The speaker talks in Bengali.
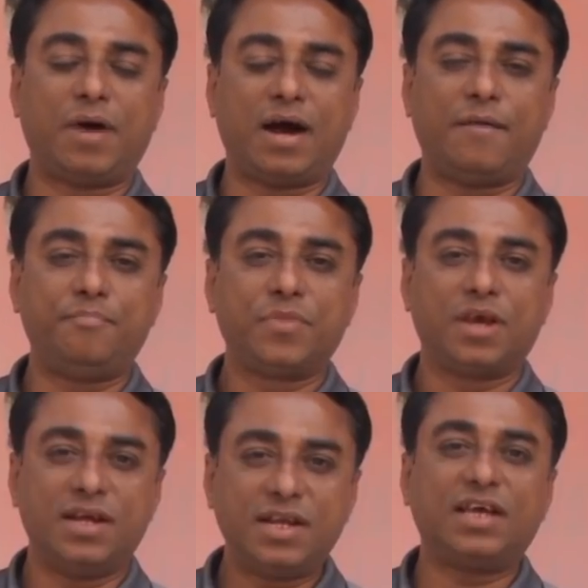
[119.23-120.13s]
বা
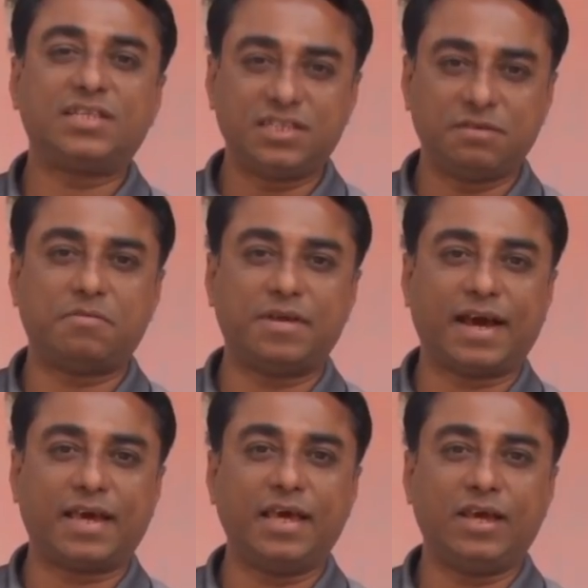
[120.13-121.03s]
হিটে আসলে যেভাবে
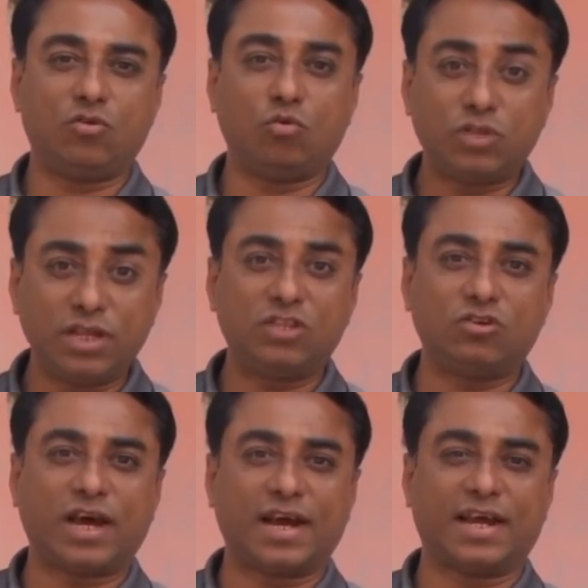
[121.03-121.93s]
ডাকে একটু
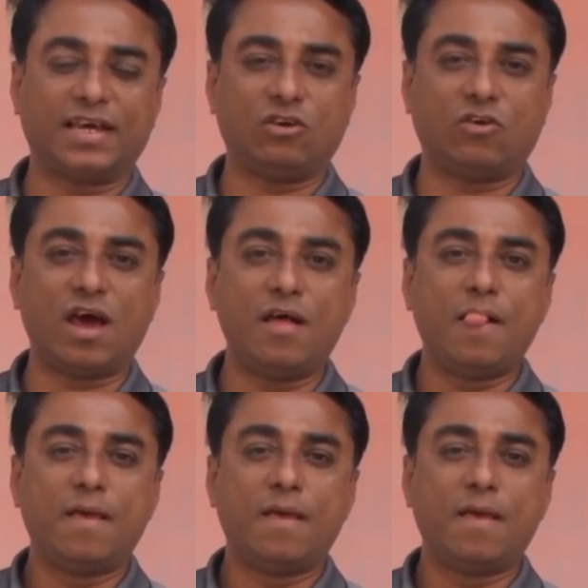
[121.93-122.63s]
অতিরিক্ত ডাকাডাকি করা